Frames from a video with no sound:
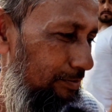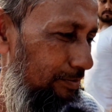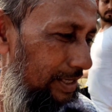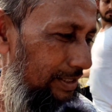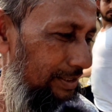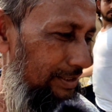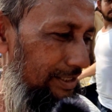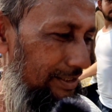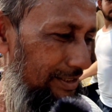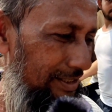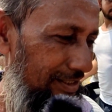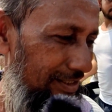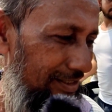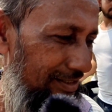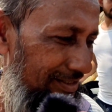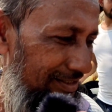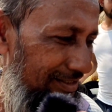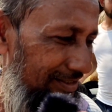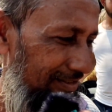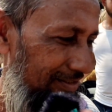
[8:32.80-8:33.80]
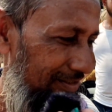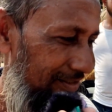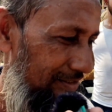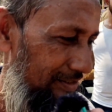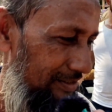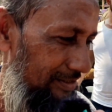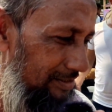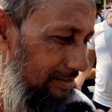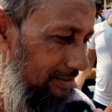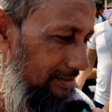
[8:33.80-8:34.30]
বাস্তাতে কতগুলো
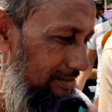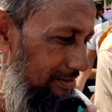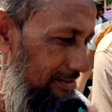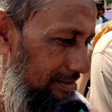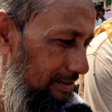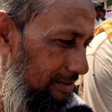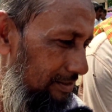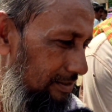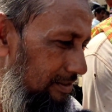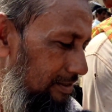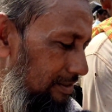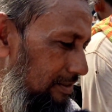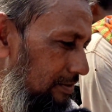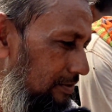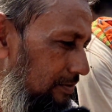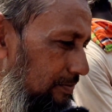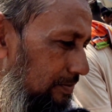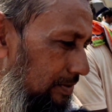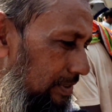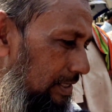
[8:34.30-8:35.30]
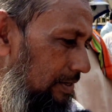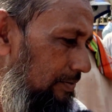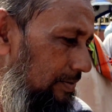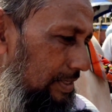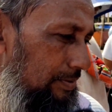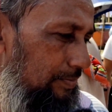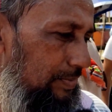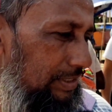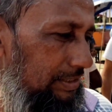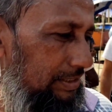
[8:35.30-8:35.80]
আছে খামারে
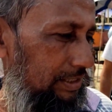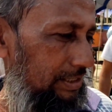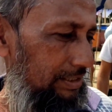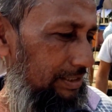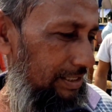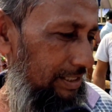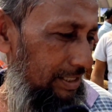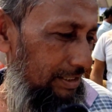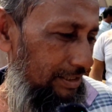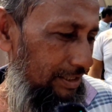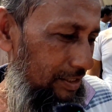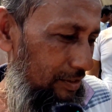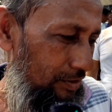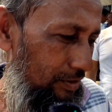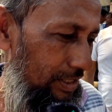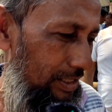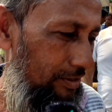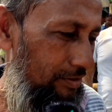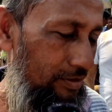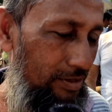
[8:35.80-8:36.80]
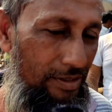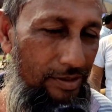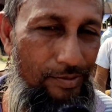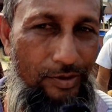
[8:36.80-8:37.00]
খামারে বিশ তিরিশটা ছিল এখন